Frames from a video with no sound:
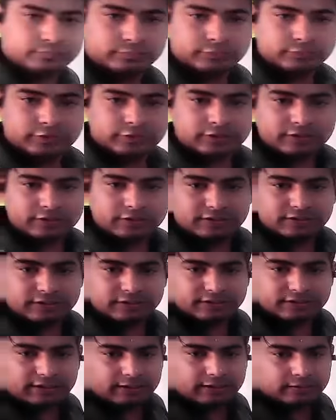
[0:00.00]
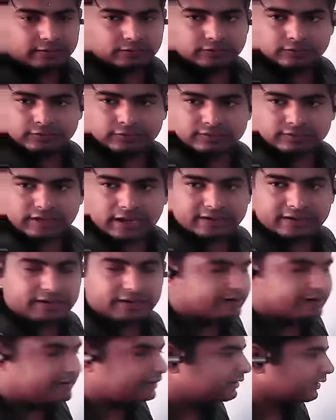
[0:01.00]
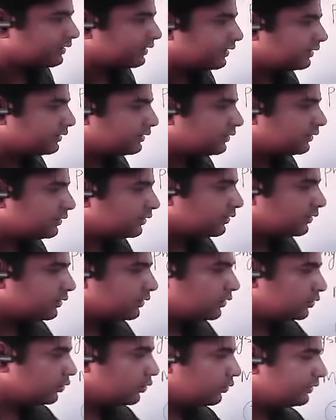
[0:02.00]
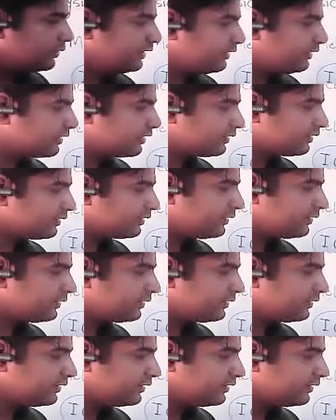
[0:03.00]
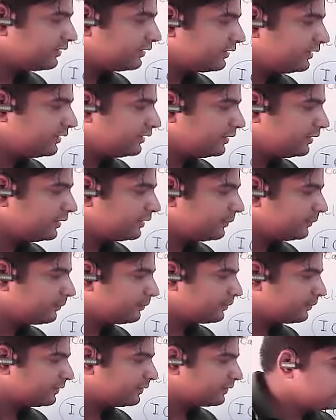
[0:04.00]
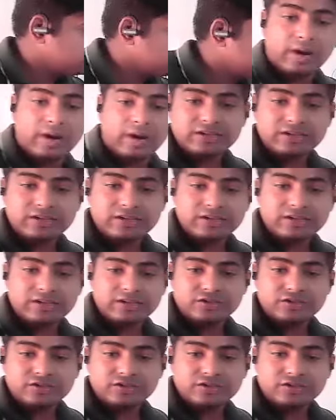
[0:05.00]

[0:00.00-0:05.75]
ठीक है क्या किया हीट करा तो हीट करने पर जो इसका मास होगा